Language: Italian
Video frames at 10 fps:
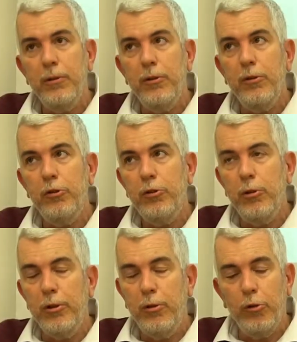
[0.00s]

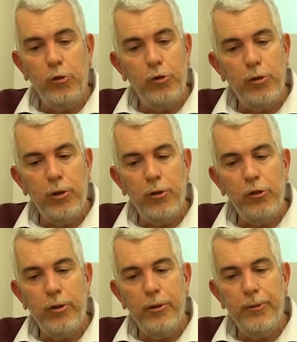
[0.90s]

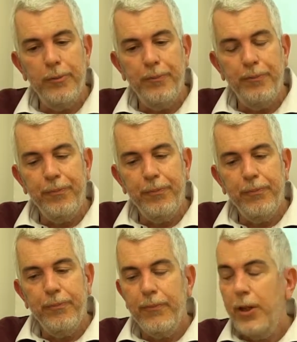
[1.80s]
storico-sociologico.
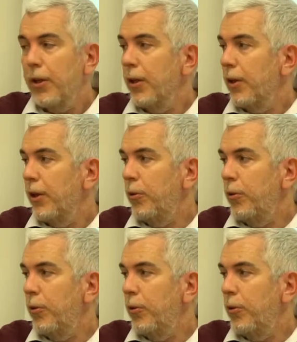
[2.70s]
In